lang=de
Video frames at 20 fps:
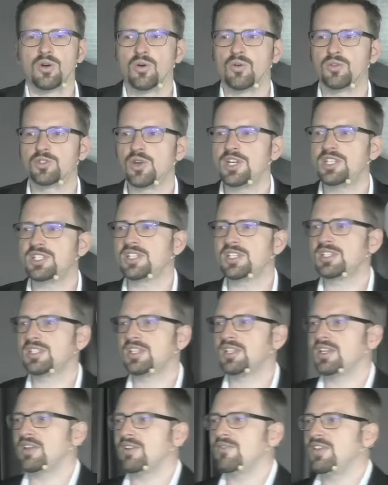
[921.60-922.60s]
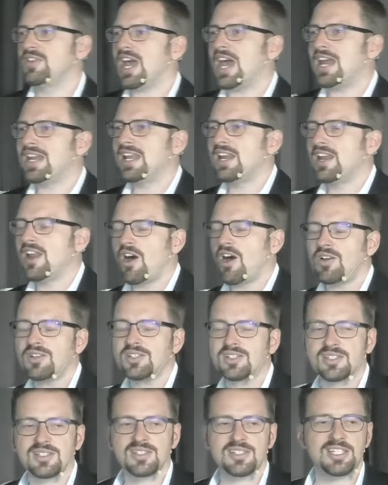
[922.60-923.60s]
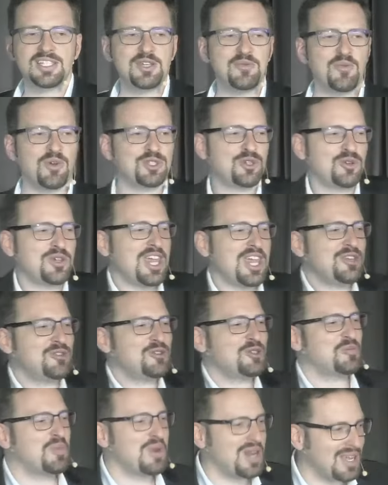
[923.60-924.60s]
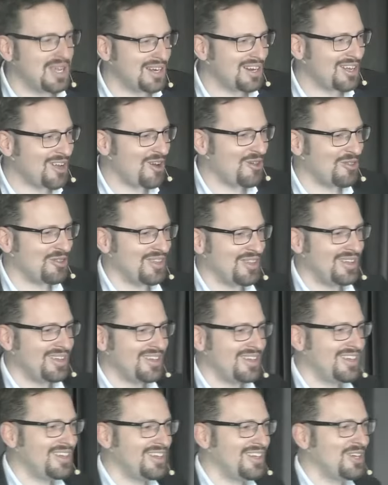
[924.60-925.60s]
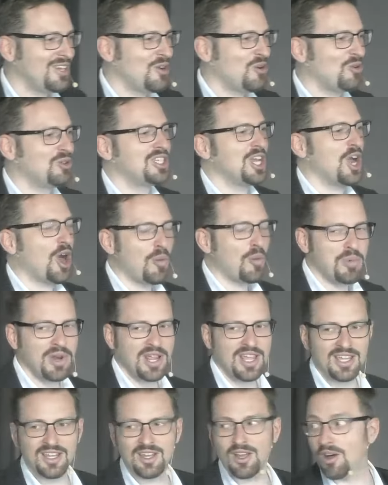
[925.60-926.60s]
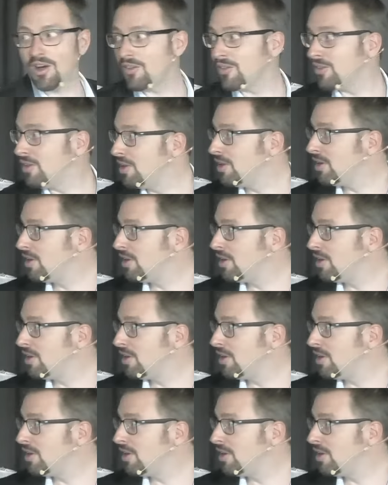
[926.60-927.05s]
Und so ist es wie eine Last, die man zu Jesus bringen kann und sie ablegen kann